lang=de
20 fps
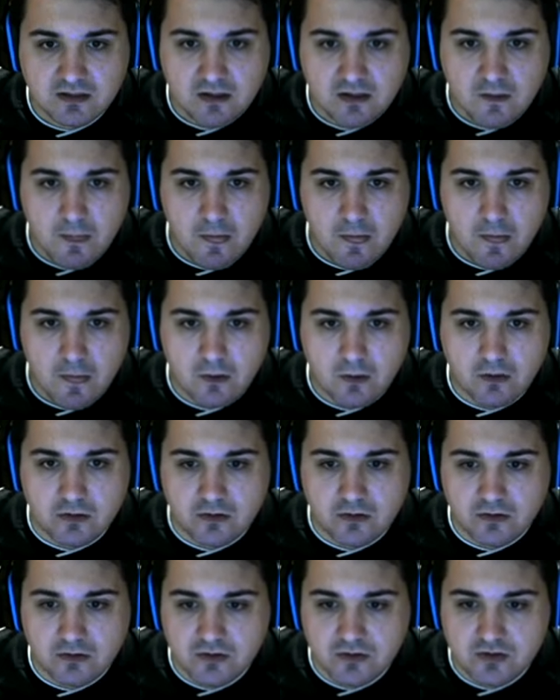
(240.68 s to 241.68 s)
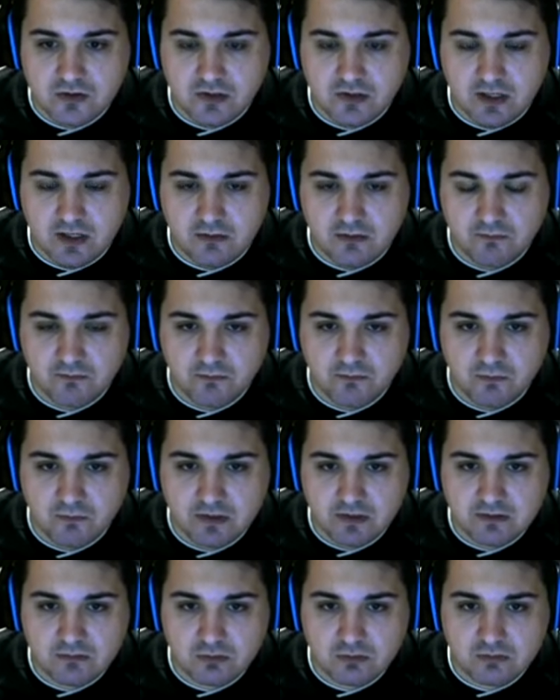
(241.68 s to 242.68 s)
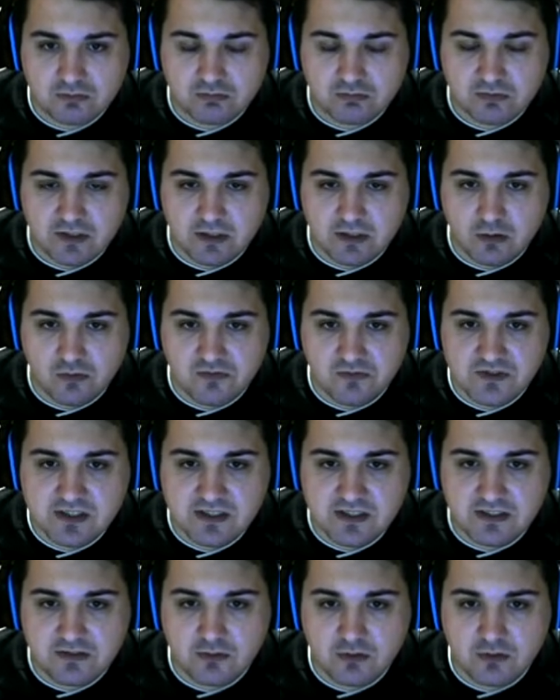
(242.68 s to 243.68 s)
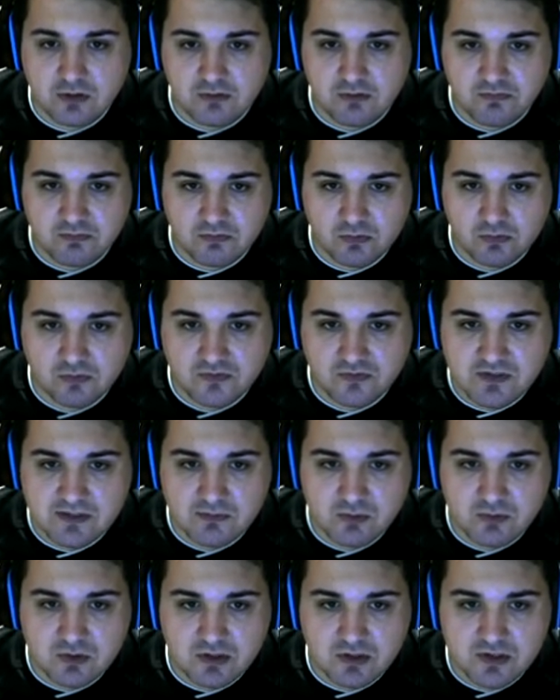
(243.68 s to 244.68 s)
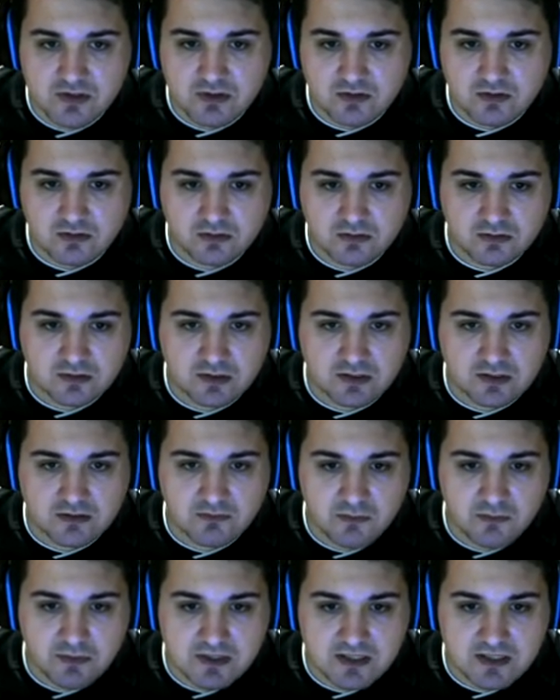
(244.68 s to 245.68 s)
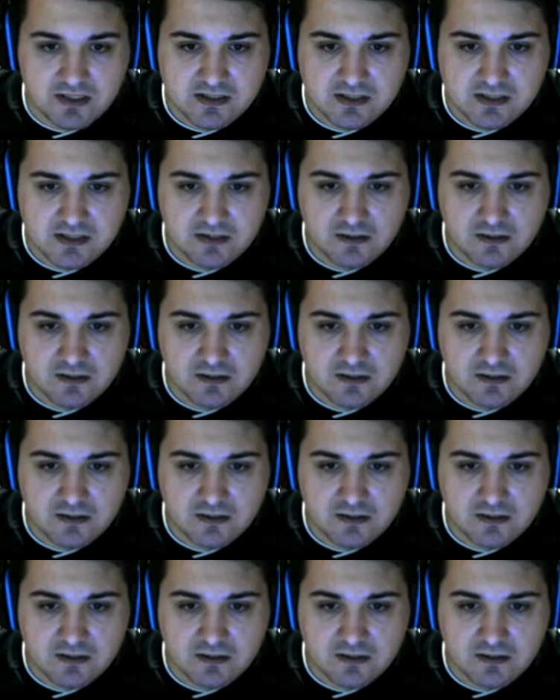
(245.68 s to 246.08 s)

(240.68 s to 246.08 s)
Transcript: Und ja, gegen Luft zieht natürlich Luft, Luftziehmunition, ja, wie man hier sieht.